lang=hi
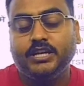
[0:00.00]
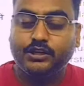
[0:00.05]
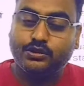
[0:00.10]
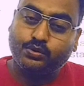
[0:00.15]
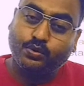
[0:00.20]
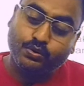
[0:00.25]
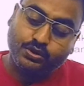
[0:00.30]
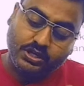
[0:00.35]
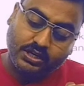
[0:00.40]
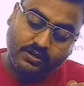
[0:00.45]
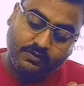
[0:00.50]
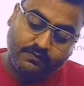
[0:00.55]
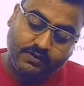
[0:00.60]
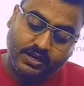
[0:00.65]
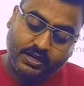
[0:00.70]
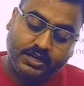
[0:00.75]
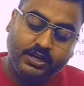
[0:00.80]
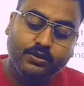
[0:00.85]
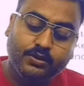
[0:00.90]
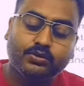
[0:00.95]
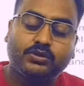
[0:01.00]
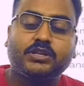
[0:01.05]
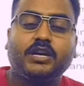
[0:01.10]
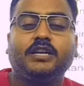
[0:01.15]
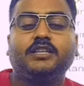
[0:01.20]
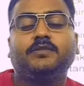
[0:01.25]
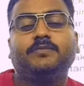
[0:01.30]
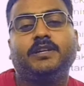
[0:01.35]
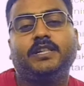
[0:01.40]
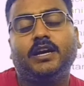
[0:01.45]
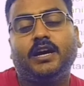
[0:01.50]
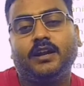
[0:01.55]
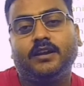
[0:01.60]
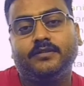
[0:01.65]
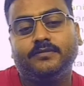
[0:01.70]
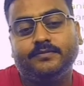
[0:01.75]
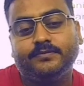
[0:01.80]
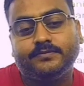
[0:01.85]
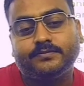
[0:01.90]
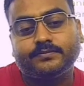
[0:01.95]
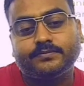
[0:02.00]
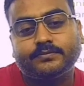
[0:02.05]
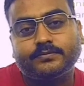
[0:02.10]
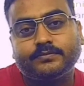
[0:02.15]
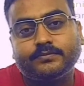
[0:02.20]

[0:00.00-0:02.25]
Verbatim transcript: यह शोषक वर्ग ही उसका जिम्मेदार है